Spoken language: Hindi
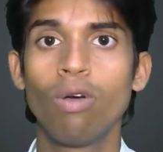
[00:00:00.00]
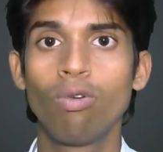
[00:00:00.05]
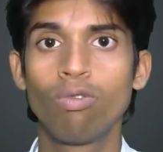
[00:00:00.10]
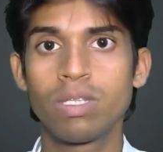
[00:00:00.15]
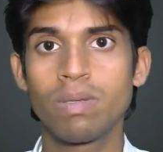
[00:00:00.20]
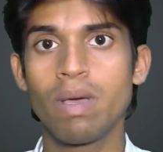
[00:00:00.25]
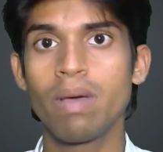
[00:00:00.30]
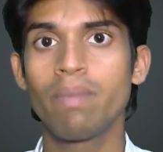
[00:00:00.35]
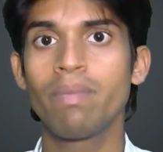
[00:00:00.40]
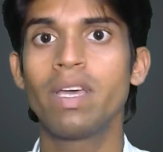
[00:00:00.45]

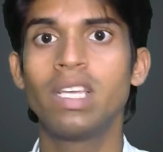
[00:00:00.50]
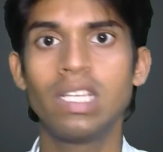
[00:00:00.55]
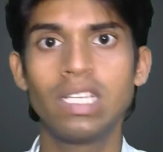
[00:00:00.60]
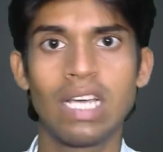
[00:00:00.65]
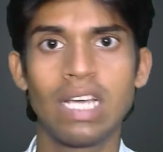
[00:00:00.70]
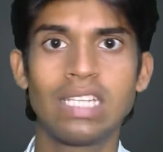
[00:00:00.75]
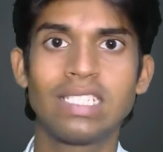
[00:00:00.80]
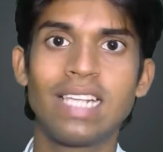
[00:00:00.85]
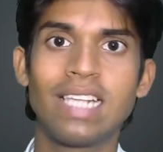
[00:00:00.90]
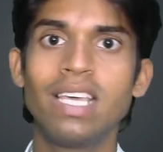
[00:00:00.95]
उसमें मैं
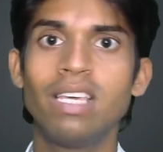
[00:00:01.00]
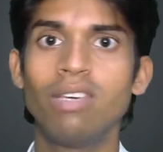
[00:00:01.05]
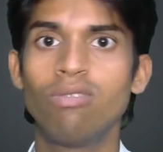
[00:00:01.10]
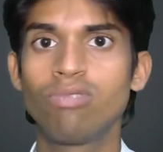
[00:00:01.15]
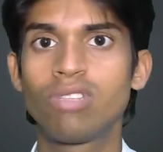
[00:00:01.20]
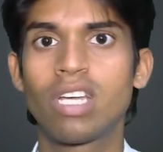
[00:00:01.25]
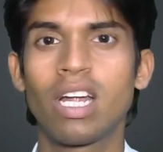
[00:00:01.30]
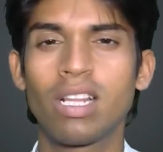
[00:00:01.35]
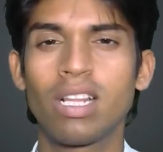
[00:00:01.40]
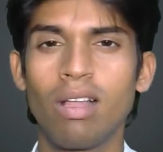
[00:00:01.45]
ऐसा ही
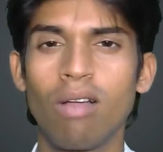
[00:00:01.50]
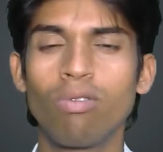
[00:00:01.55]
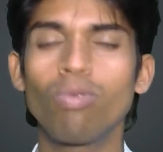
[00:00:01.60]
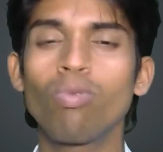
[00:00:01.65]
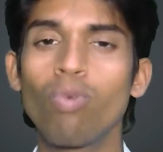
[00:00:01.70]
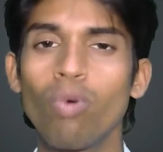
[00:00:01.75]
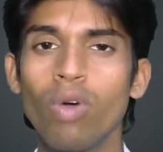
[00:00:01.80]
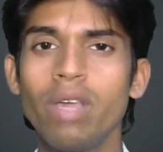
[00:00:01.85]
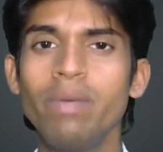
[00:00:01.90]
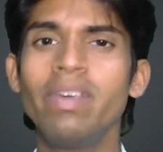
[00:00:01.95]
यूज़ करता हूँ तो
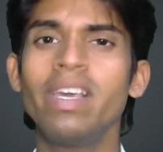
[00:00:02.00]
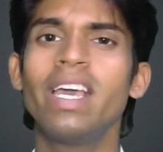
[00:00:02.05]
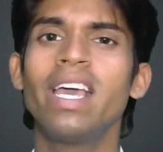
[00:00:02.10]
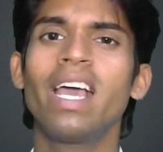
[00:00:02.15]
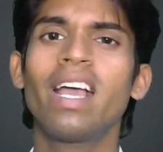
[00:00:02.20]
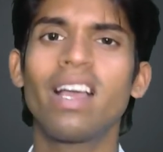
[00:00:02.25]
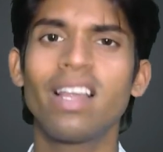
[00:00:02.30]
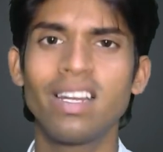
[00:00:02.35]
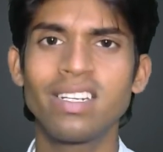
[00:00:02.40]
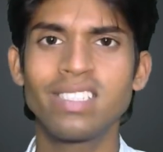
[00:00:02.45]
कोई भी
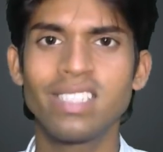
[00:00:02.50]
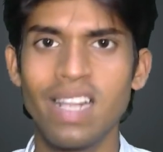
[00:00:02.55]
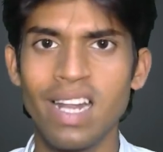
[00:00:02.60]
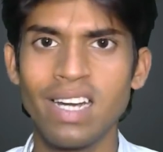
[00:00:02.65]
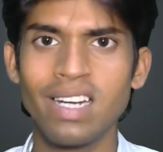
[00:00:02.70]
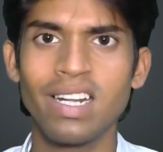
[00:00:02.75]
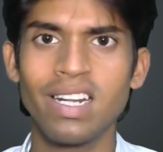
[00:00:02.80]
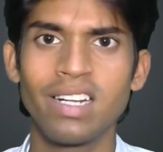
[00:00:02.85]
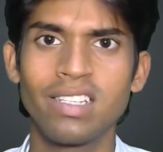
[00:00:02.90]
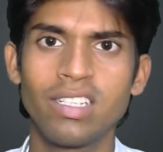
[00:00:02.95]
एक कलर
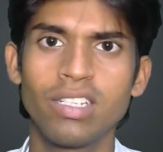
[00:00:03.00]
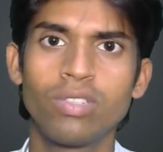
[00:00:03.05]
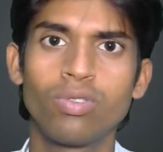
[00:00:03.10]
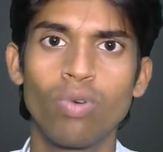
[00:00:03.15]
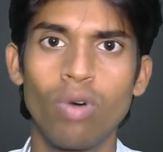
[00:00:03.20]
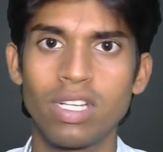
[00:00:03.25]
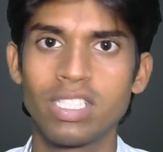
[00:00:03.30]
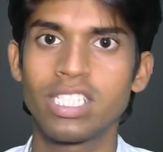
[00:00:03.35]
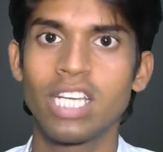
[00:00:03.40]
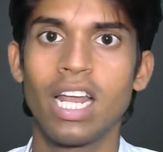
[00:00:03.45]
सेलेक्ट कर दीजिए जो
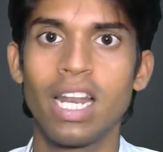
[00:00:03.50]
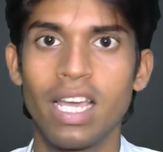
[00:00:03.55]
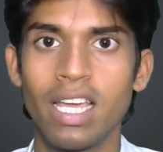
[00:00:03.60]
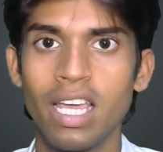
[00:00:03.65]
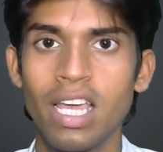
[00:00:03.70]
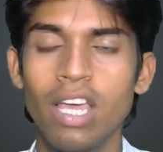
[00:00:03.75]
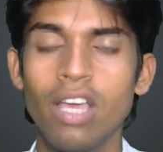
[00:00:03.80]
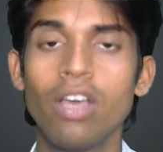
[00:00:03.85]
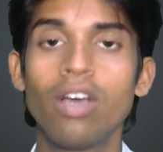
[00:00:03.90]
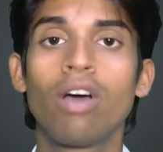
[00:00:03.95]
अच्छा लगे
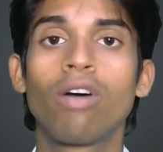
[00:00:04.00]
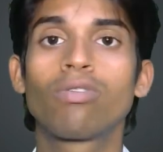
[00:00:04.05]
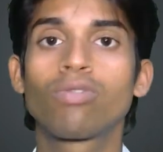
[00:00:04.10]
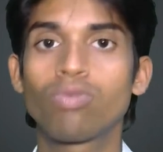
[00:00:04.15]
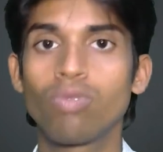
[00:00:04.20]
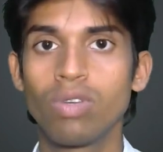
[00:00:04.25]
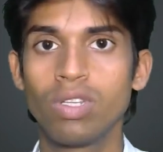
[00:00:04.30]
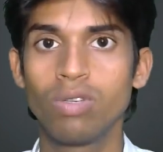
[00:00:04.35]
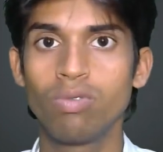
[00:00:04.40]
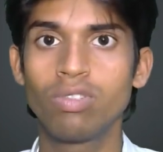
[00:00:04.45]
और
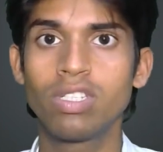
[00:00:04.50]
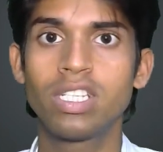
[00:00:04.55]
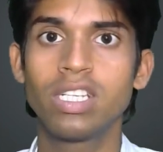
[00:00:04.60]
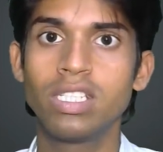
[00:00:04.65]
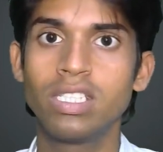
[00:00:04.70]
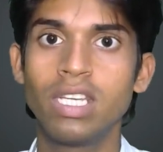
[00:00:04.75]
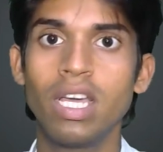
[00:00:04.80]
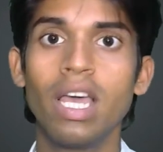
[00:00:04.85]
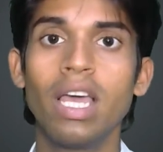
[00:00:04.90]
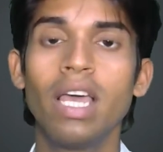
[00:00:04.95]
उसको यूज़ कीजिए